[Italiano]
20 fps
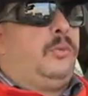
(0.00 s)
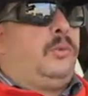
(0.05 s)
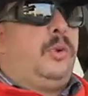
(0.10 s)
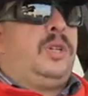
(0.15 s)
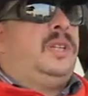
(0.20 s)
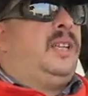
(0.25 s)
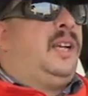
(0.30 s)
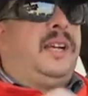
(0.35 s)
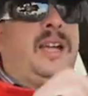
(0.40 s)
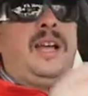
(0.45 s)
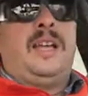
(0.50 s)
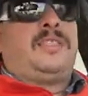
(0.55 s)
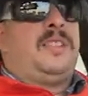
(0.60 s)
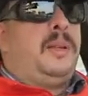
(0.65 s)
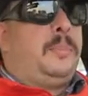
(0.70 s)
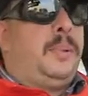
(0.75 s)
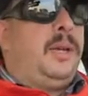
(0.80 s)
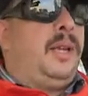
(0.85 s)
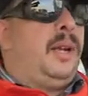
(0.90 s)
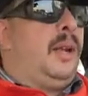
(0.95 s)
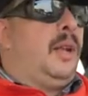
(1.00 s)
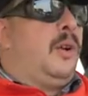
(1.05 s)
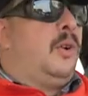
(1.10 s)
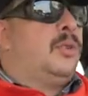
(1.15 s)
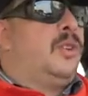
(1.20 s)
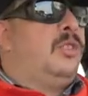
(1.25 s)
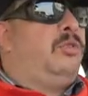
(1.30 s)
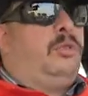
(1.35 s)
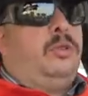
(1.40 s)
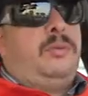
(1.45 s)
fuori da casa, per le
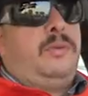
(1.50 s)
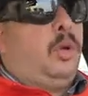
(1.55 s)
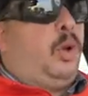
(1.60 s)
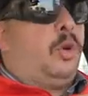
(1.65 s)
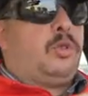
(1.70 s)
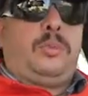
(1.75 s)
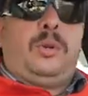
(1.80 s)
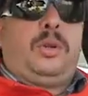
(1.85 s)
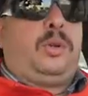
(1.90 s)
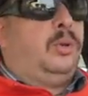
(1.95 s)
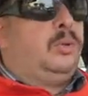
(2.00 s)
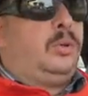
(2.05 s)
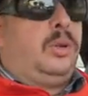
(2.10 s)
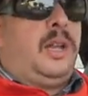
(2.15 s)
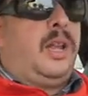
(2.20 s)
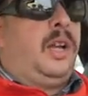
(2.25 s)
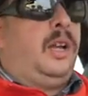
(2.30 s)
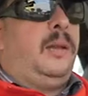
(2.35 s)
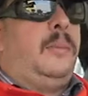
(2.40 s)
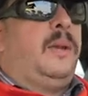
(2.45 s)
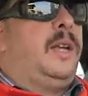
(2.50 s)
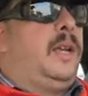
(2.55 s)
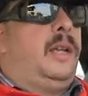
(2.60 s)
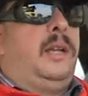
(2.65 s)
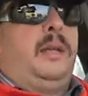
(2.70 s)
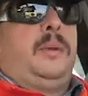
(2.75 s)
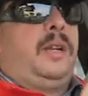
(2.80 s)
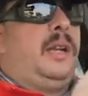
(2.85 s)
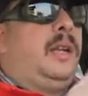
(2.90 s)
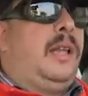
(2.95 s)
connessioni veloci, per controllare
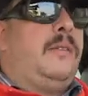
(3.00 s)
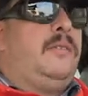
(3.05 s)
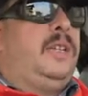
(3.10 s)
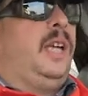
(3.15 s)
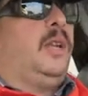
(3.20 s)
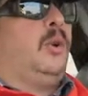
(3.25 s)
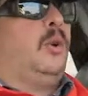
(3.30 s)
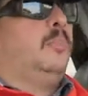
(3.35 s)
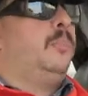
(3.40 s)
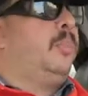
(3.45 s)
l'email, per navigare un